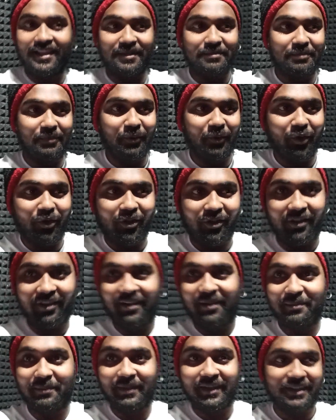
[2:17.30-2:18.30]
இப்போது
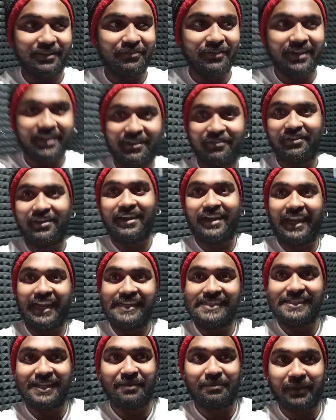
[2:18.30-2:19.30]
நம்ம டிஃப்ரெண்ட் டிஃப்ரெண்ட்
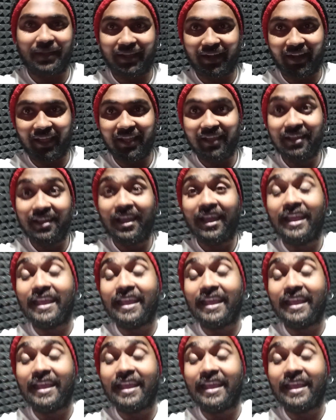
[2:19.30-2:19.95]
லைட்ஸில் பார்க்கலாம்